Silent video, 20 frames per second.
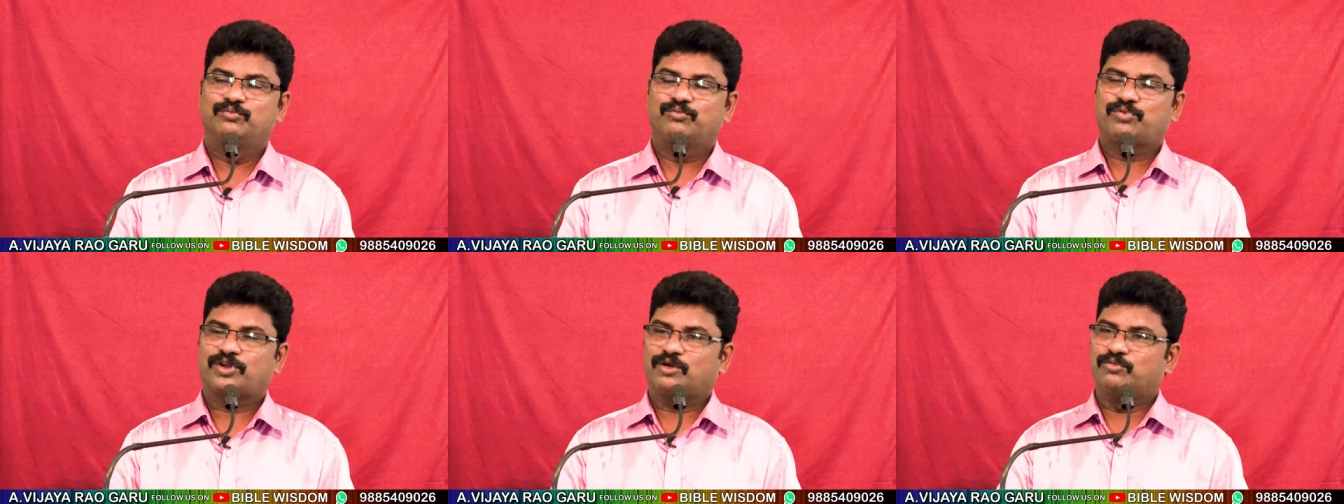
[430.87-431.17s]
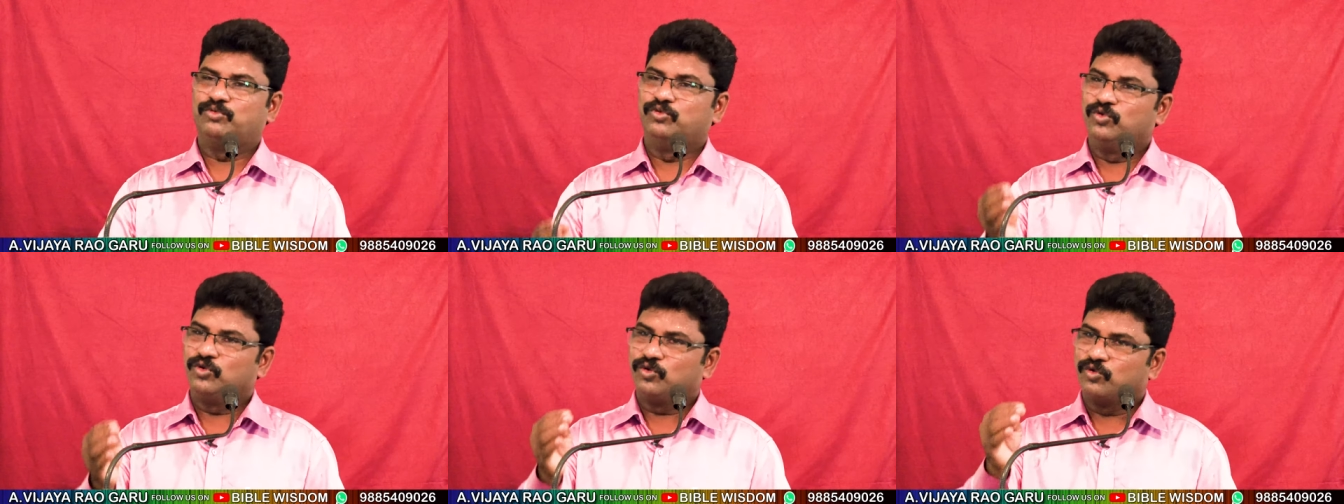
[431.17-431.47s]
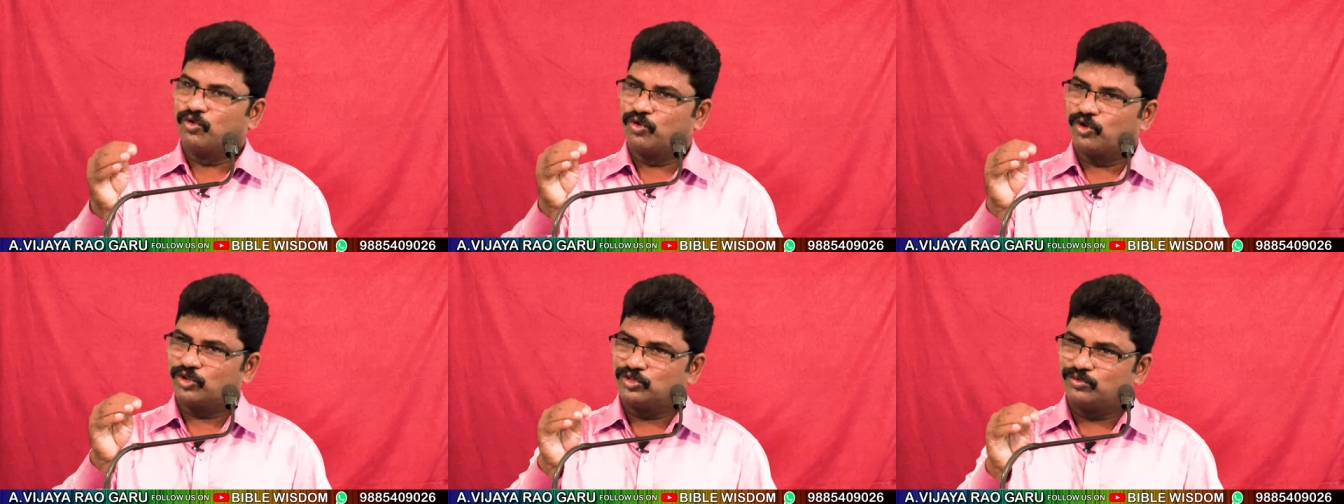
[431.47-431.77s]
ప్రభువు
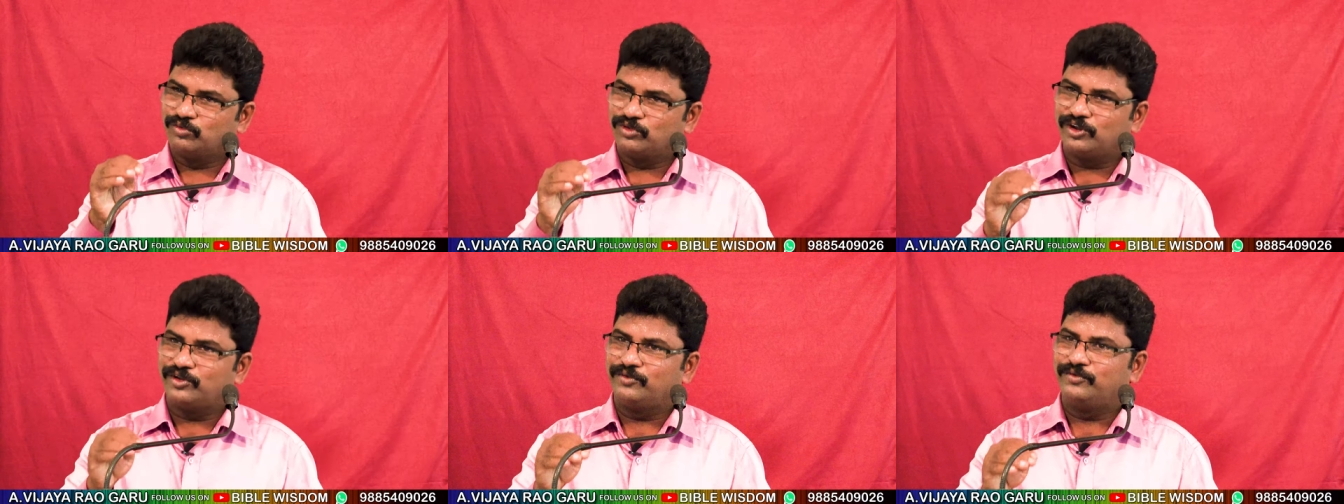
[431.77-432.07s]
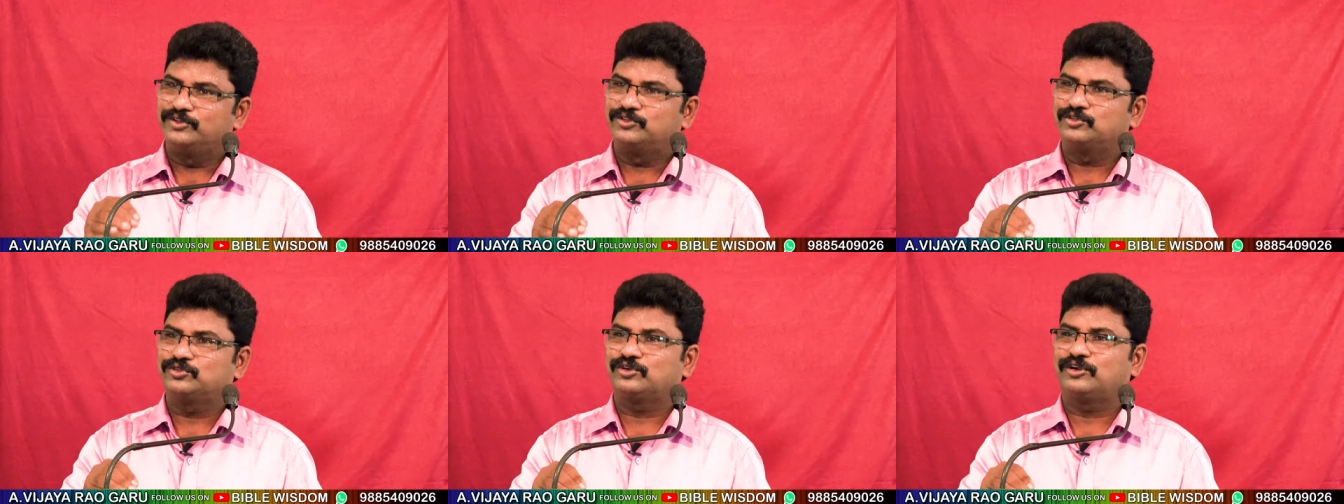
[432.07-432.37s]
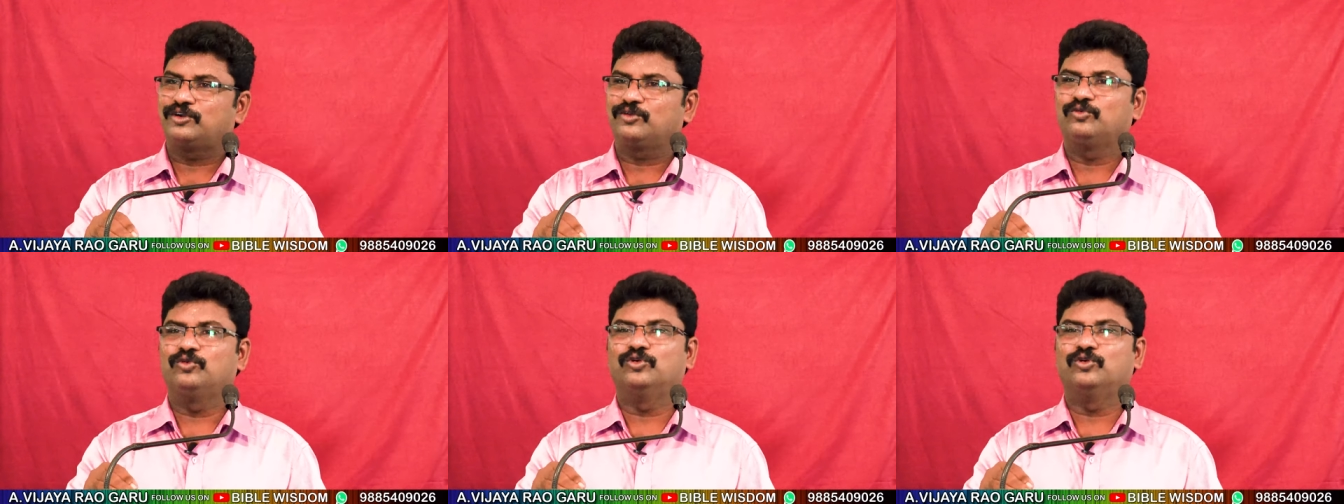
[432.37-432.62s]
గోధుమలను వెతుతున్నాడు